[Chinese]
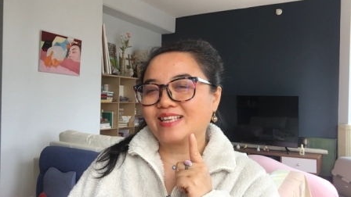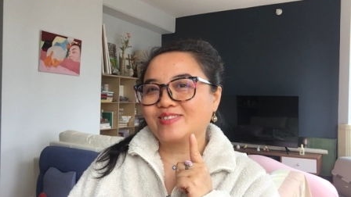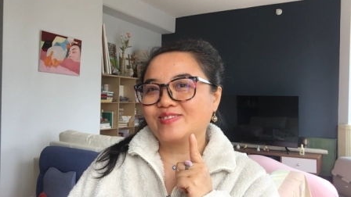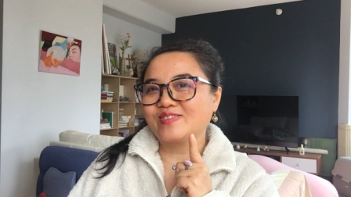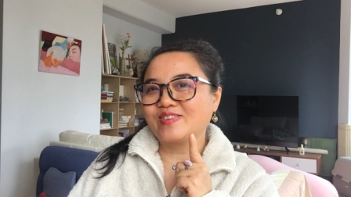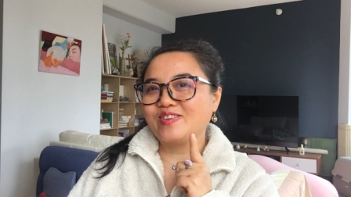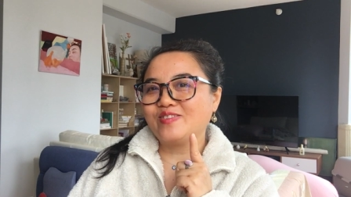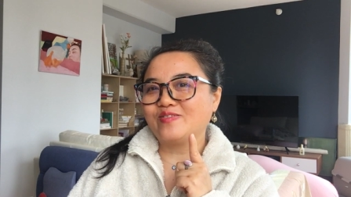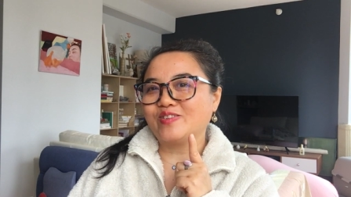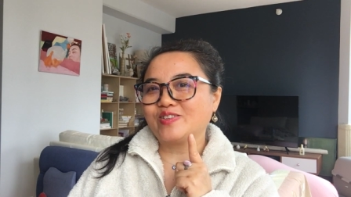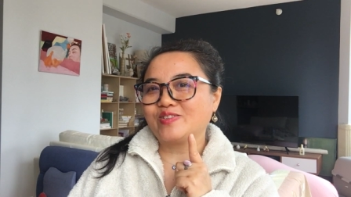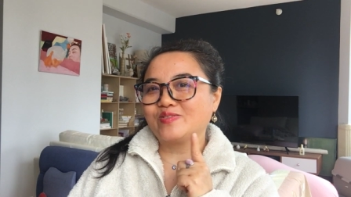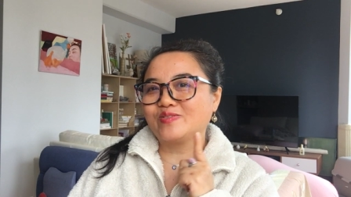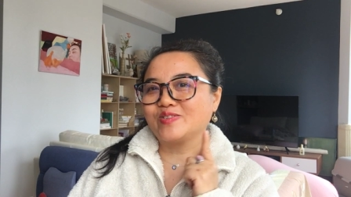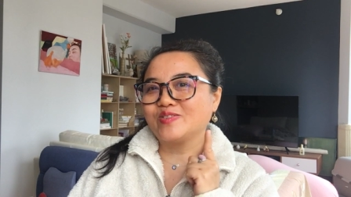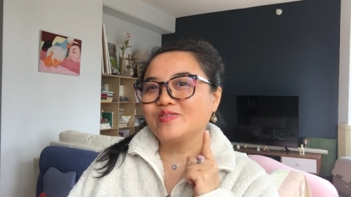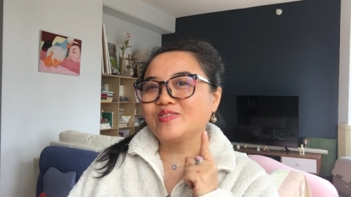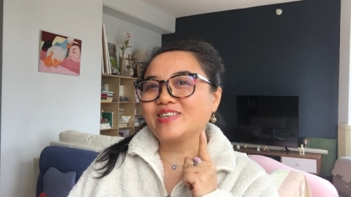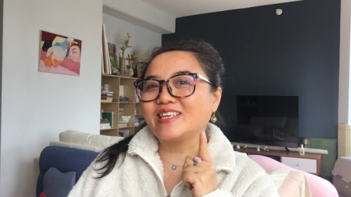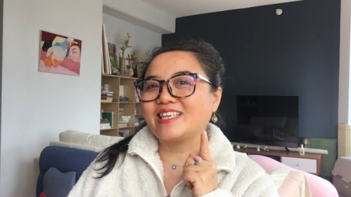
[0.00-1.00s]
所以我就
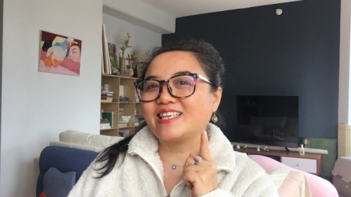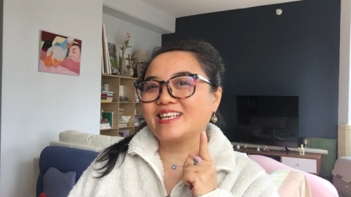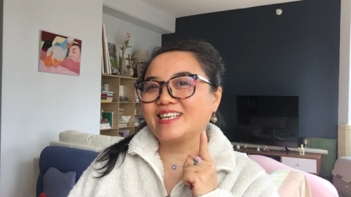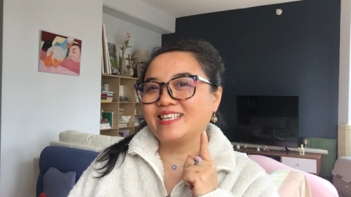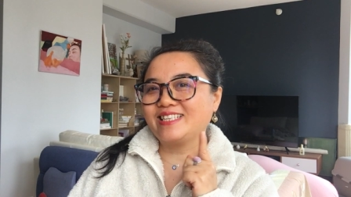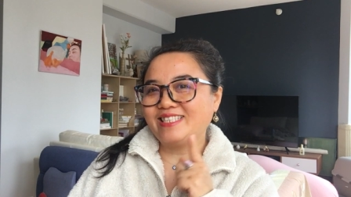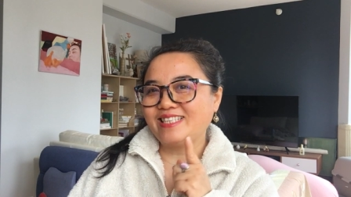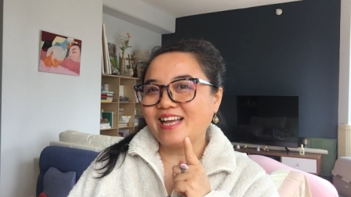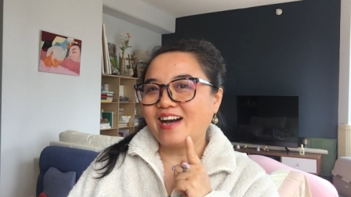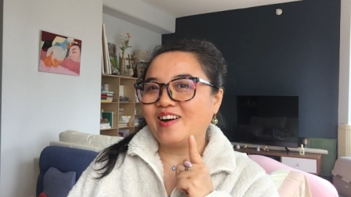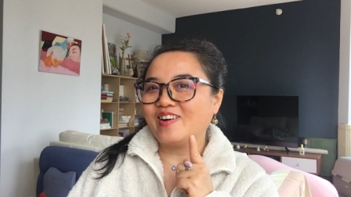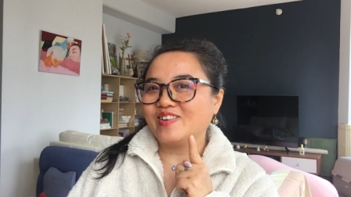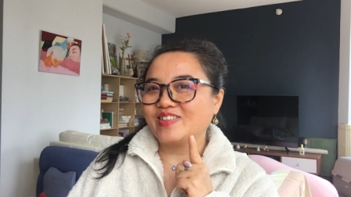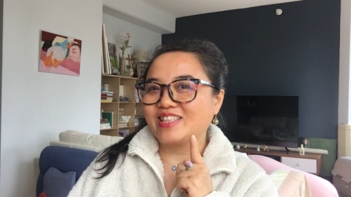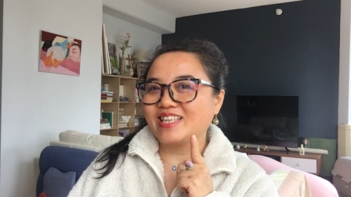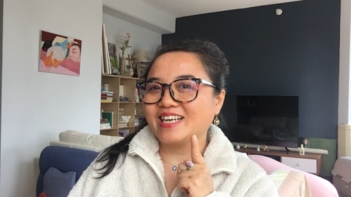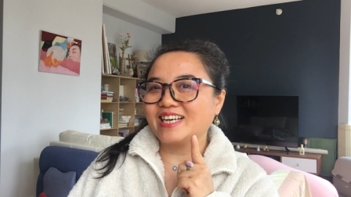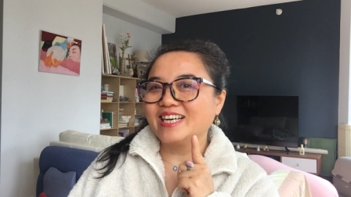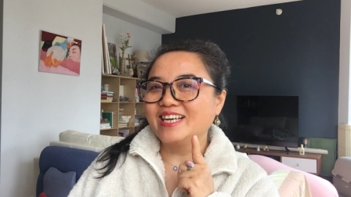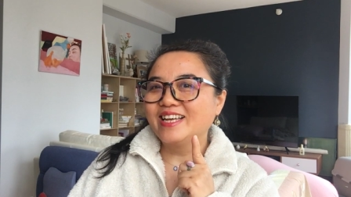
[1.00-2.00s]
录了一个小
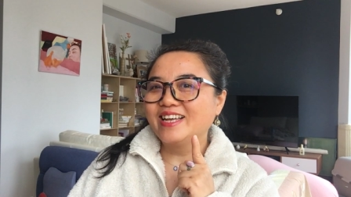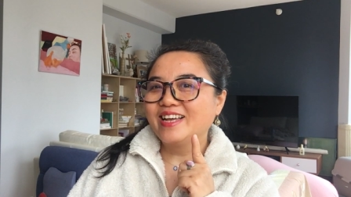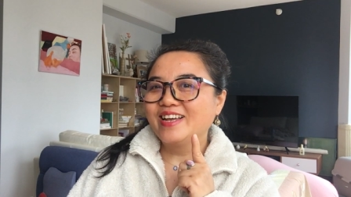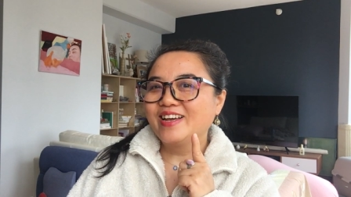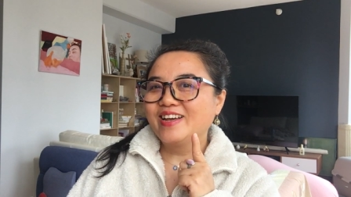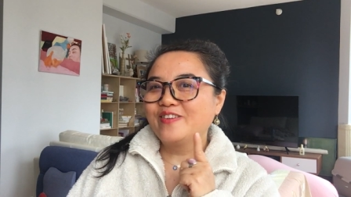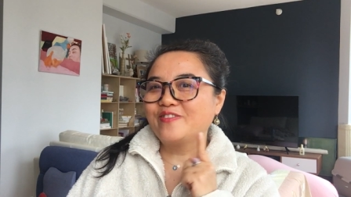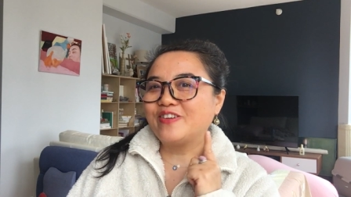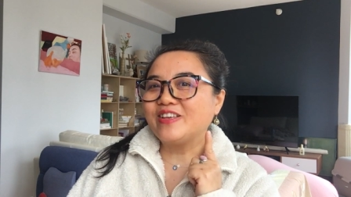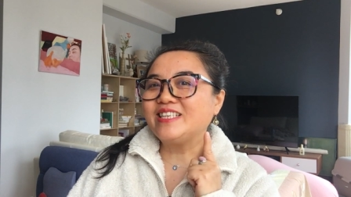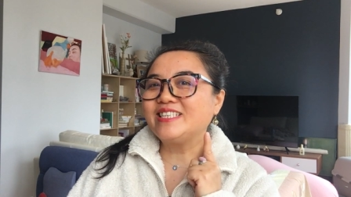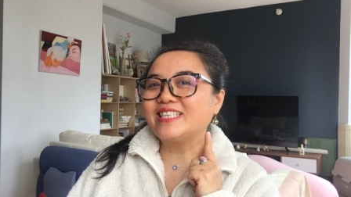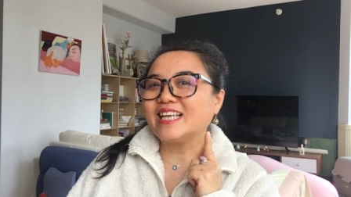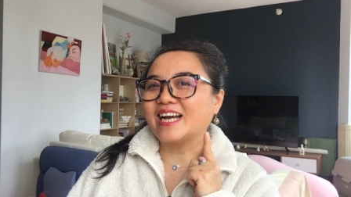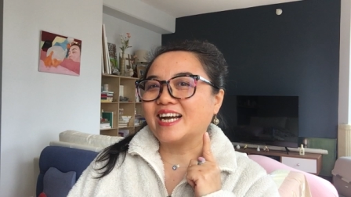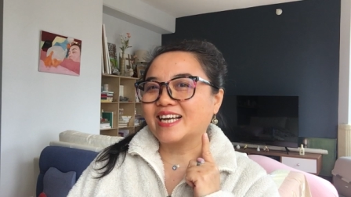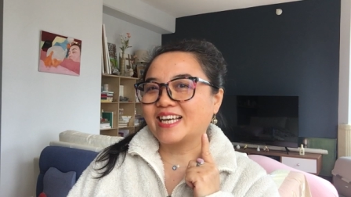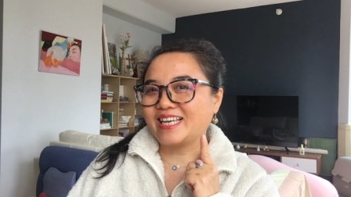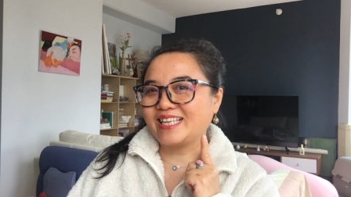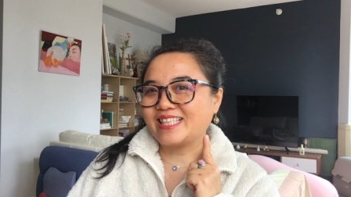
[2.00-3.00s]
的分
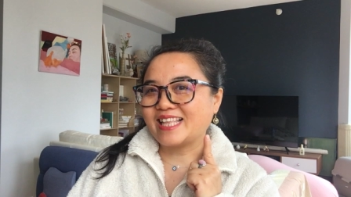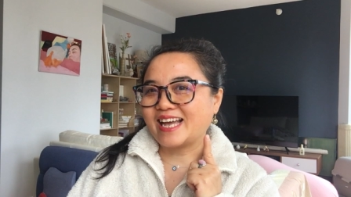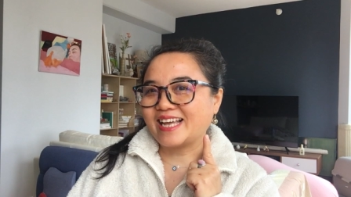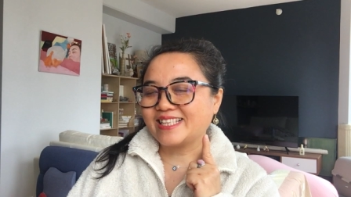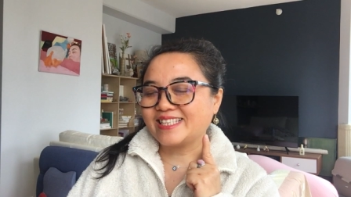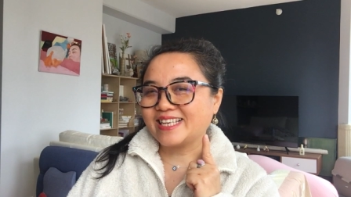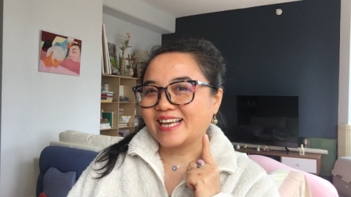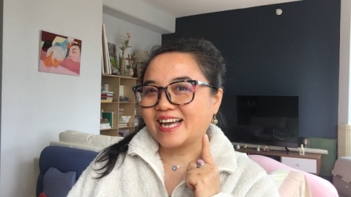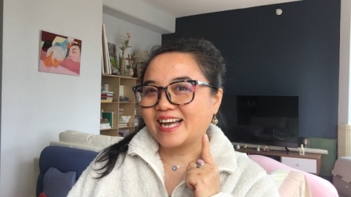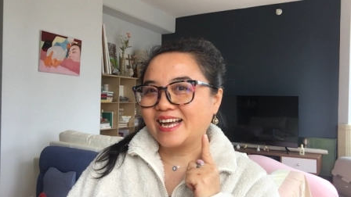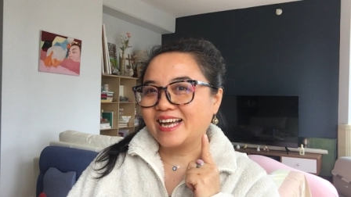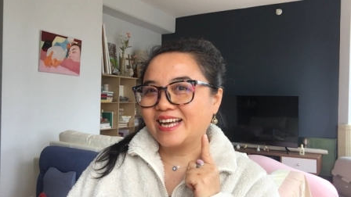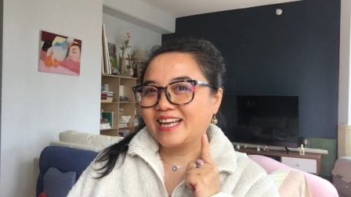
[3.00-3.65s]
享给大家。